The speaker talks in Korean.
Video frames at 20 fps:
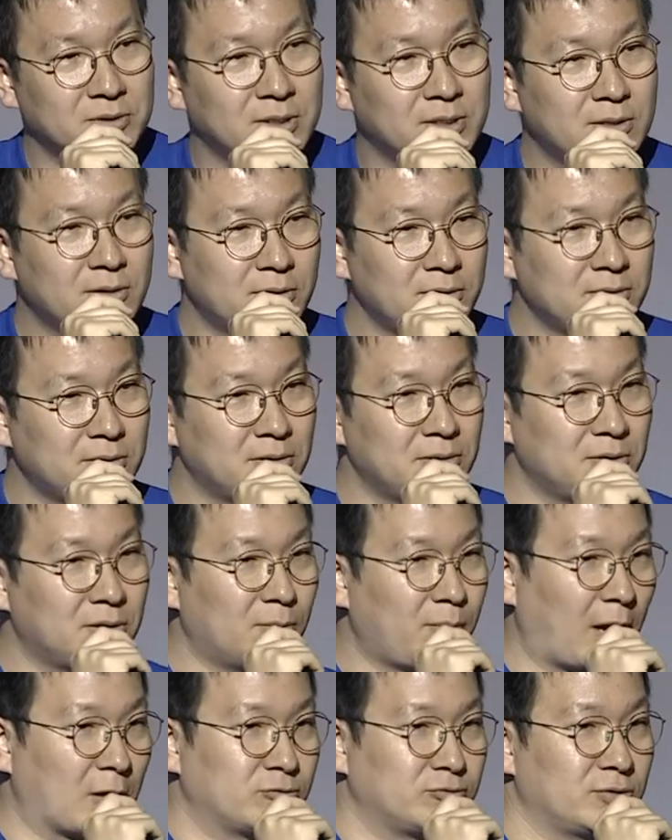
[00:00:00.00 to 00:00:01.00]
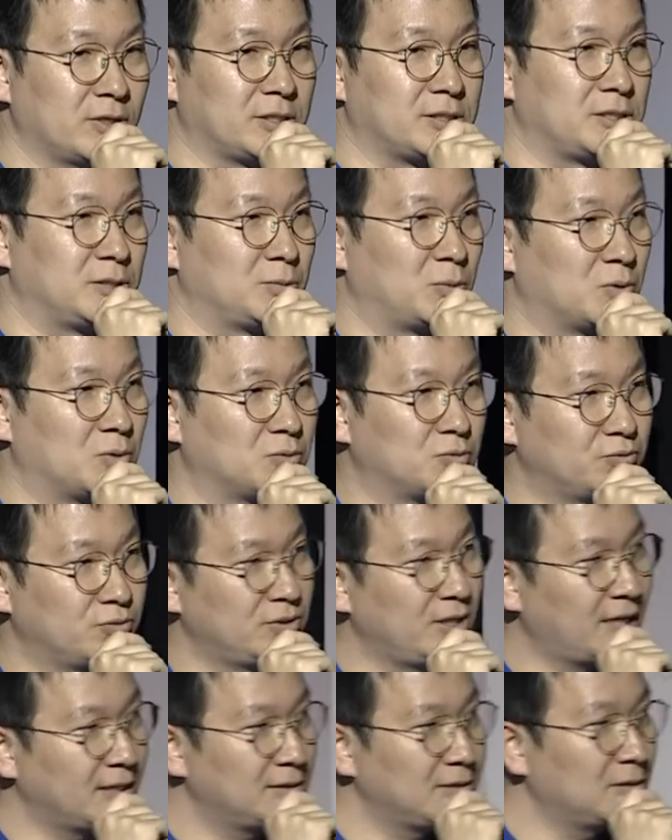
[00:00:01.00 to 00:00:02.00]
이거 이거 이거 바꾸겠지 뭐
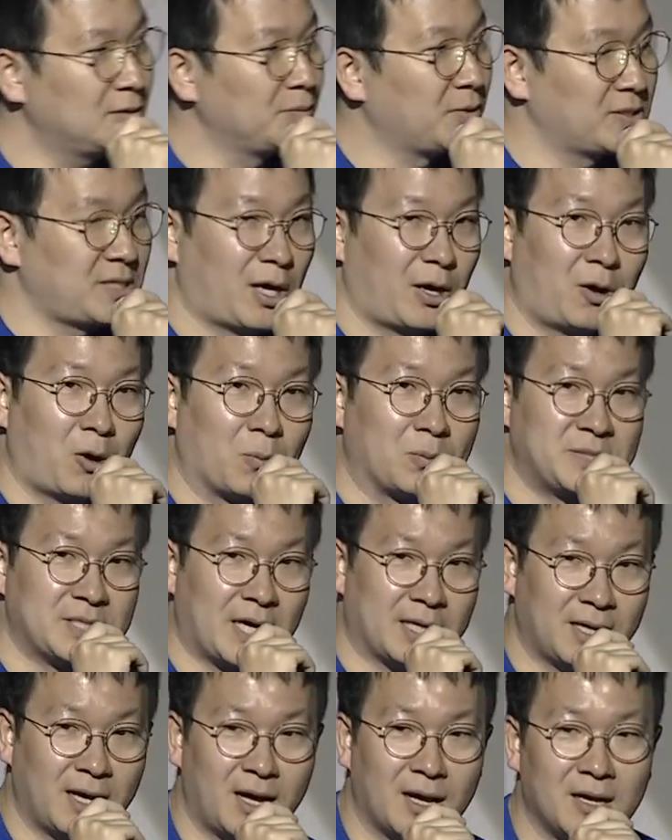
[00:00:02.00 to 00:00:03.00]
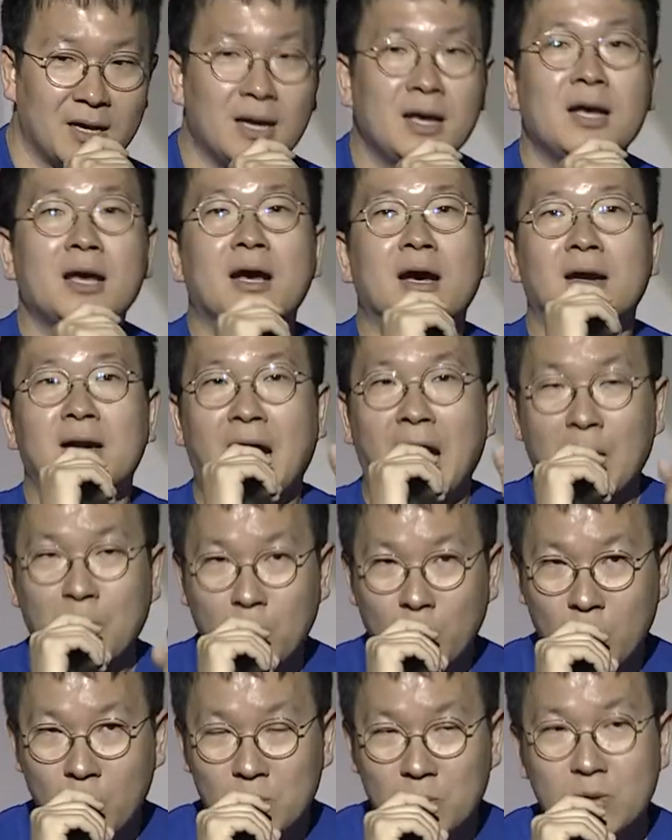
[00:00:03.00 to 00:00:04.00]
우리 하는 건 별 상관없지 않아
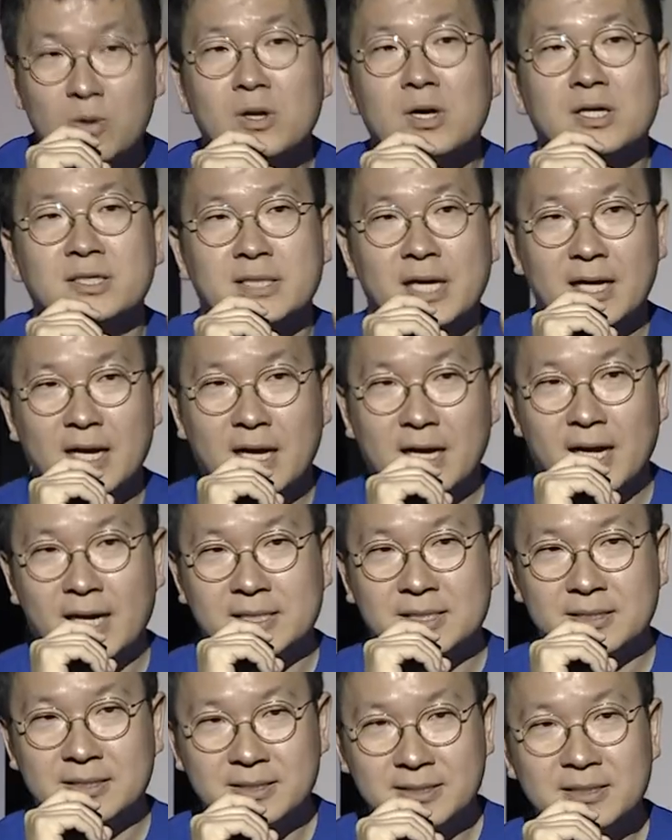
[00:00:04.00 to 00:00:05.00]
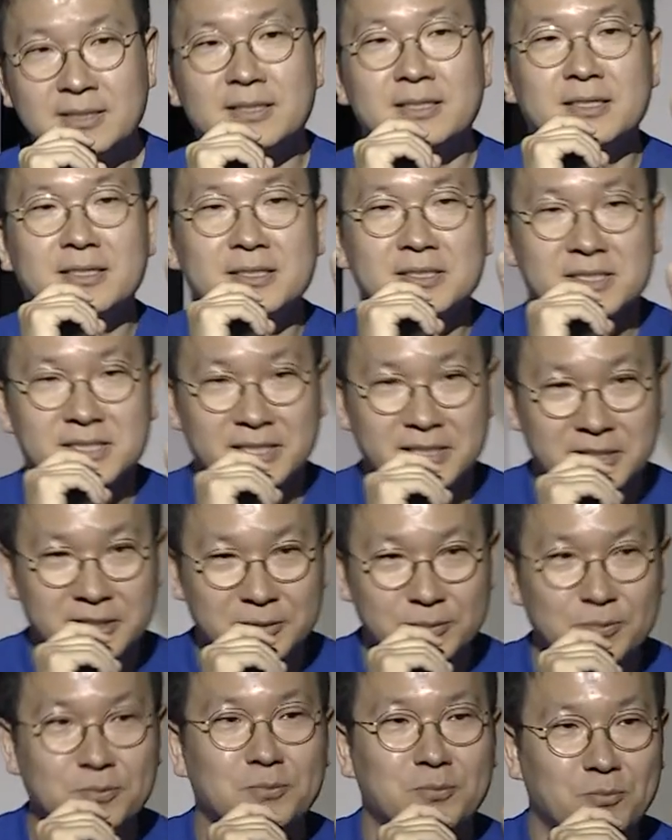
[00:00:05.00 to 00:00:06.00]
라고 생각하시는
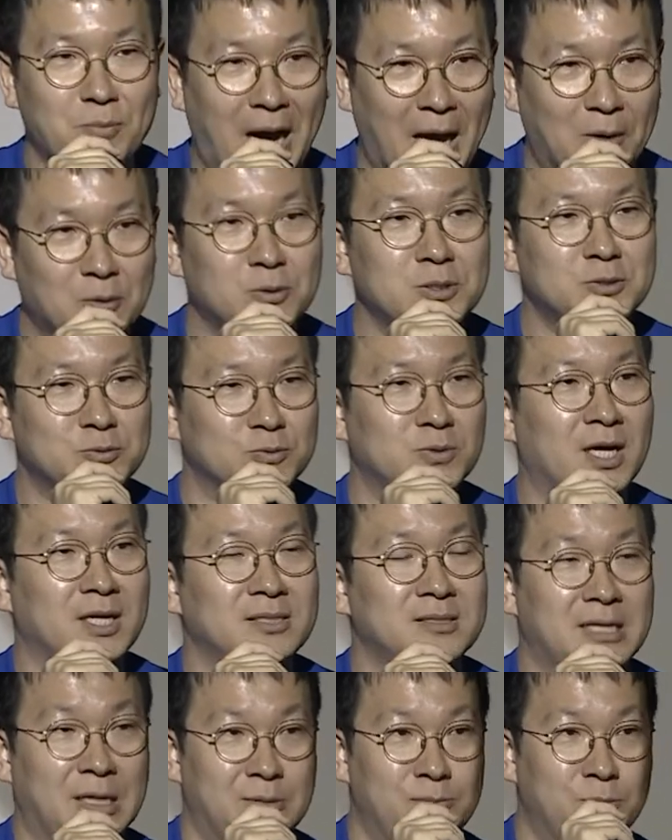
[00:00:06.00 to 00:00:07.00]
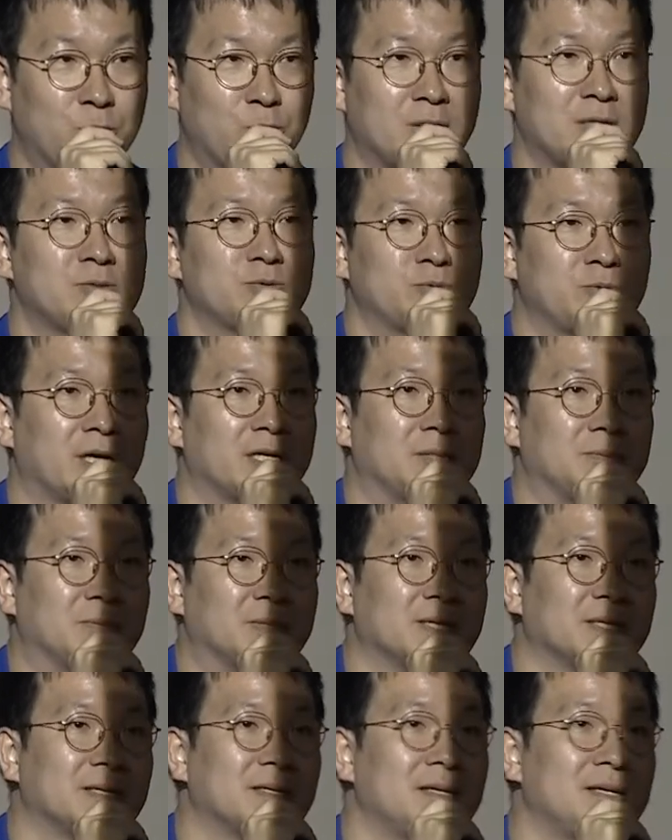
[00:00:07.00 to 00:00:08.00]
지금 바로 이 순간이 잘못된
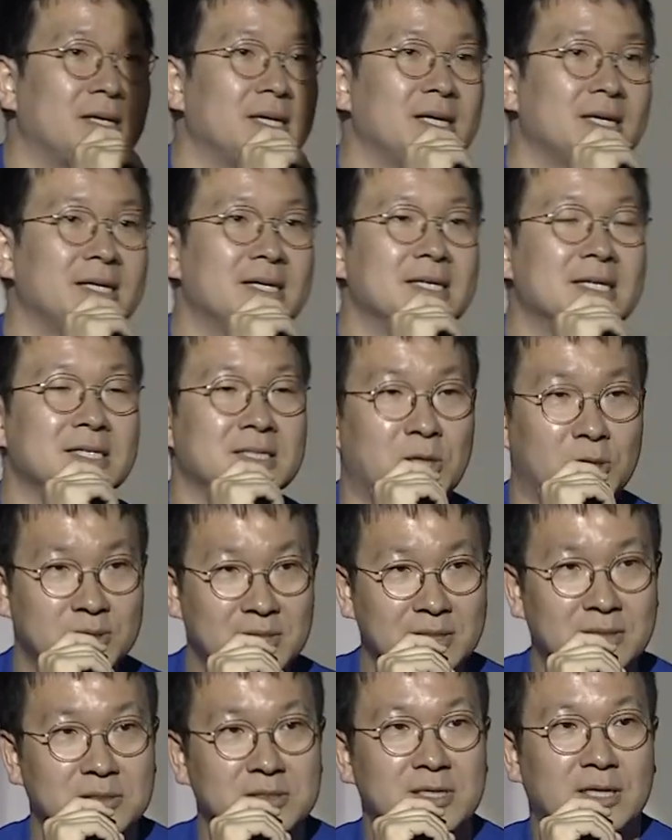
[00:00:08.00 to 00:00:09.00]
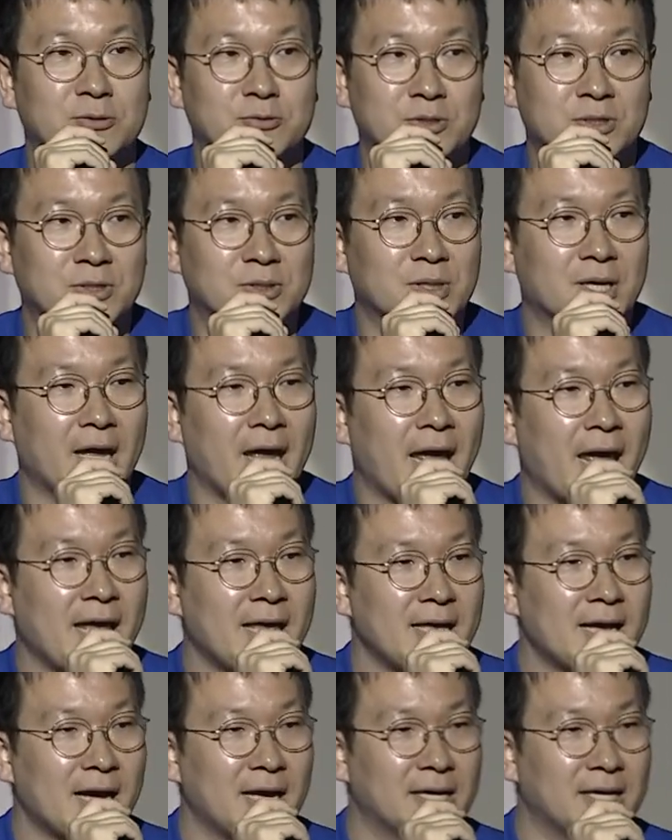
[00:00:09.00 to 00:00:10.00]
순간입니다. 절대 그렇지 않고요.
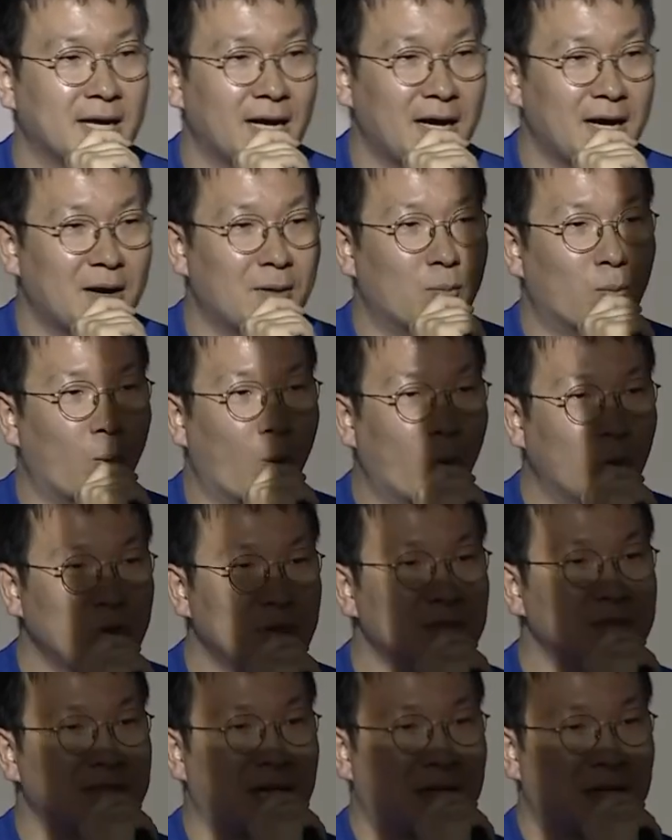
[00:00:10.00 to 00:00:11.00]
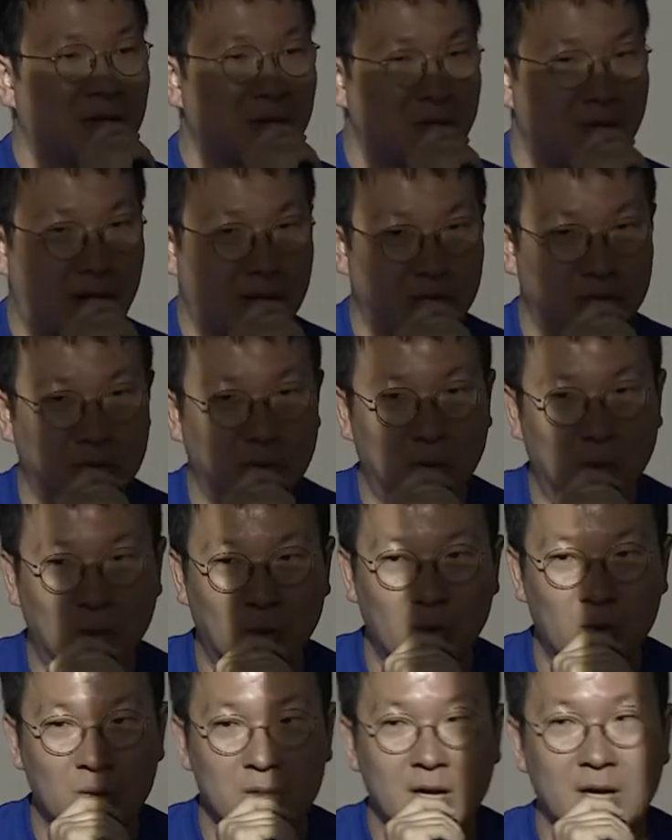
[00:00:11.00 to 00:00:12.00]
AI가 모든 산업을 바꿀
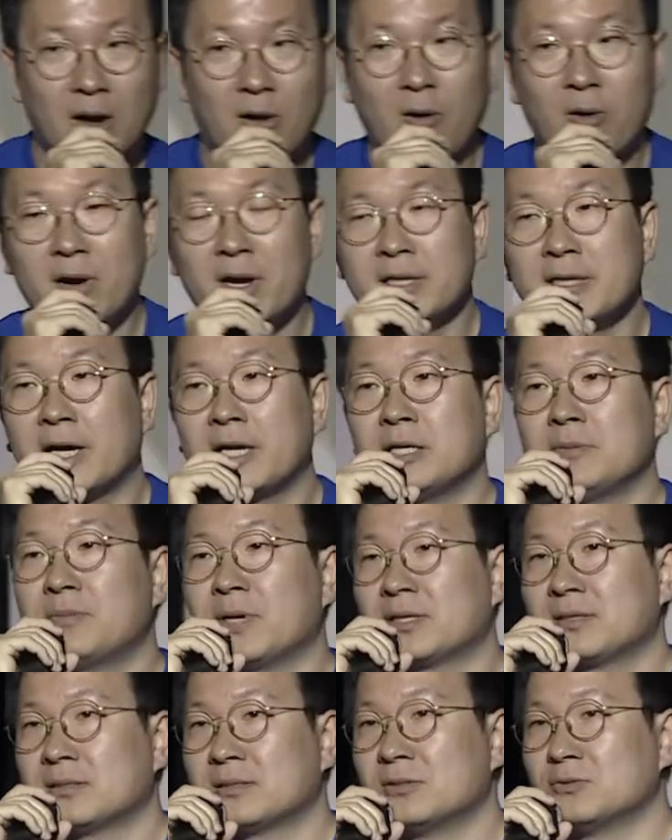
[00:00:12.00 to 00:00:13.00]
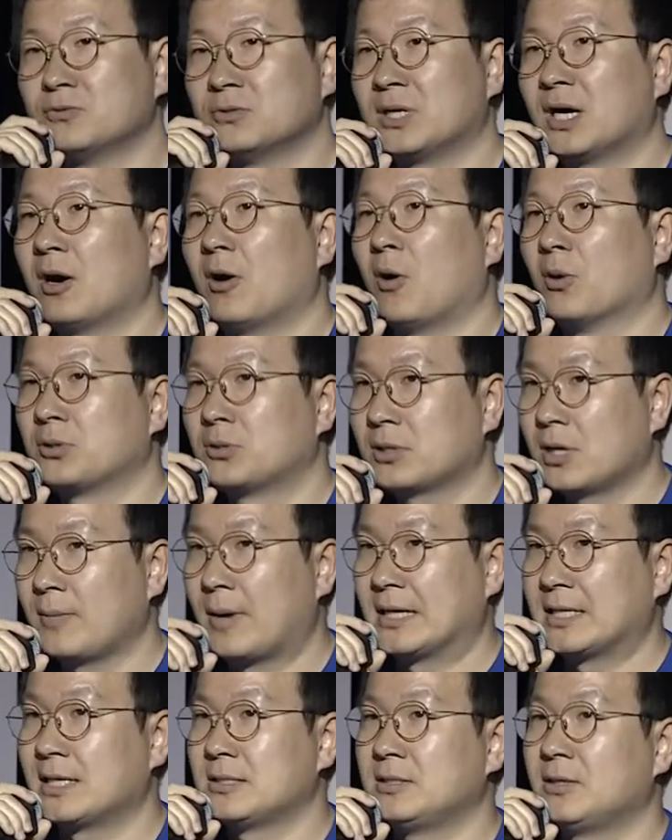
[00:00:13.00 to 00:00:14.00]
거고 거기에 대한 임팩트를 우리가 어떻게
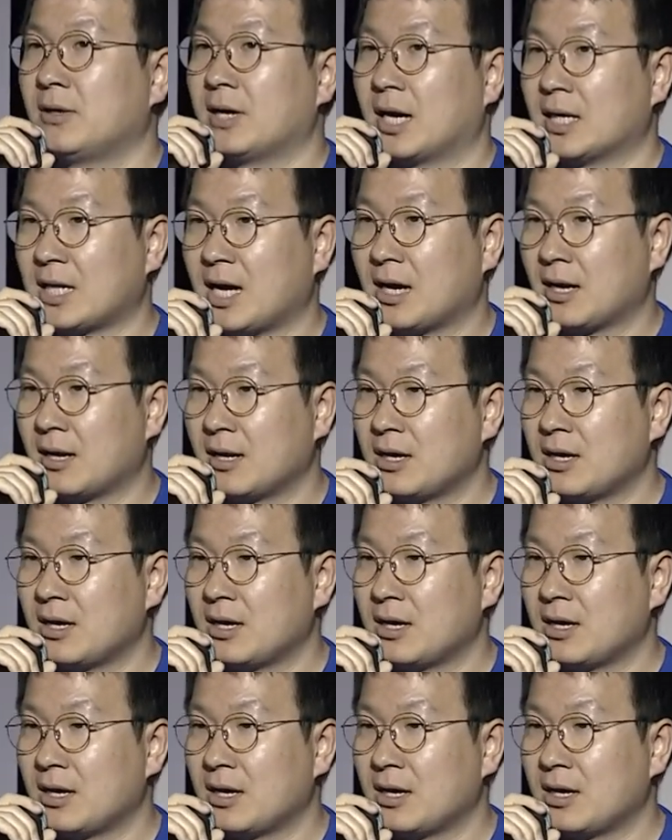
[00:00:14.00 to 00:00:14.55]
받아들여야 하나